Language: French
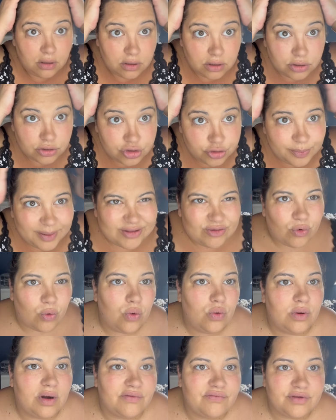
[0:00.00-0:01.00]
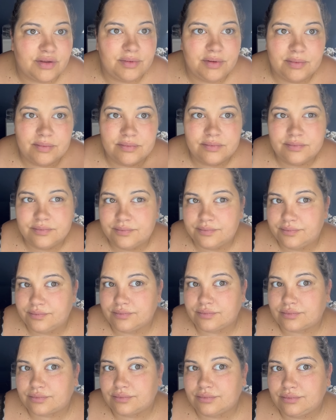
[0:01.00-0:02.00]
Je ne suis pas trop coiffée, mais bon.
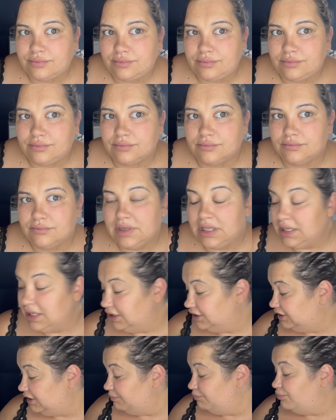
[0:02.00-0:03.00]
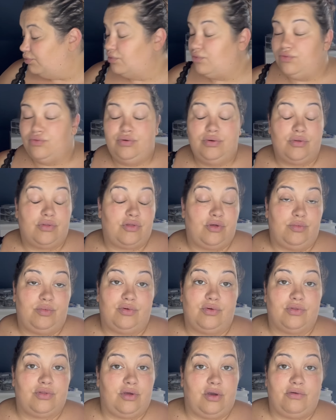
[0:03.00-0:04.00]
J'aime beaucoup ce
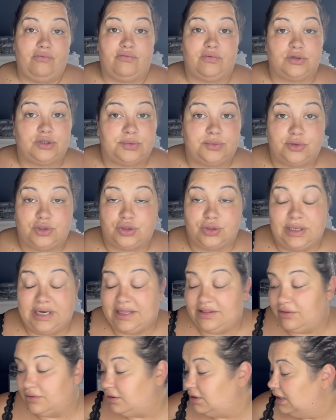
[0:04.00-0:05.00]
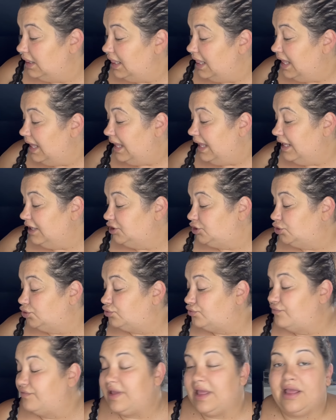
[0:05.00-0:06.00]
bronzer, franchement, je l'adore. Et je
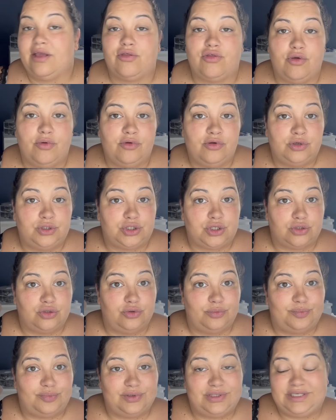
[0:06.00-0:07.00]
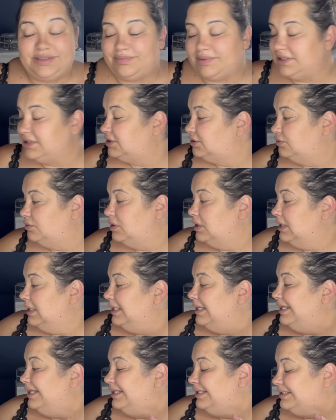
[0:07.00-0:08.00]
trouve qu'avec ce genre de petit pinceau,
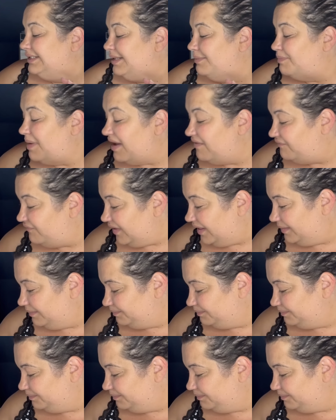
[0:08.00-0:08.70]
c'est parfait.